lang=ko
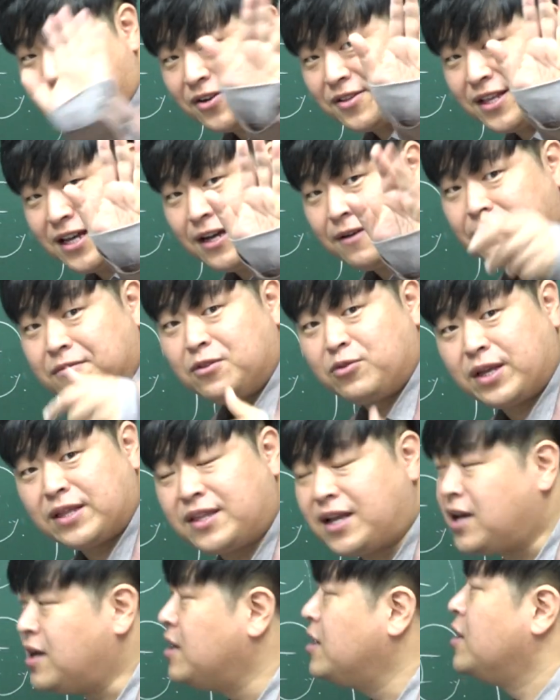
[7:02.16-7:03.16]
정답
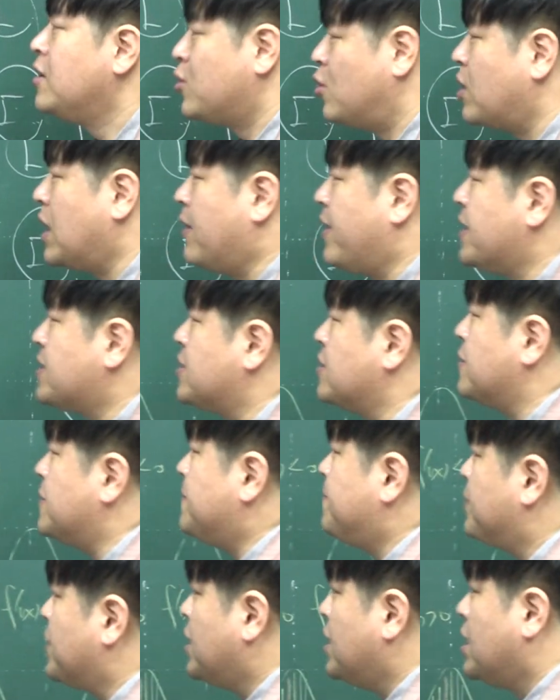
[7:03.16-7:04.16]
됐나?
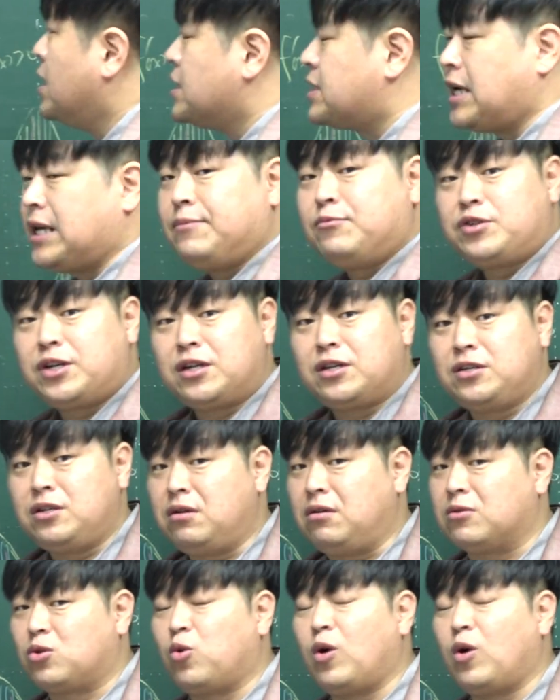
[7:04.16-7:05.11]
돌아와서 자, 이 문제는요.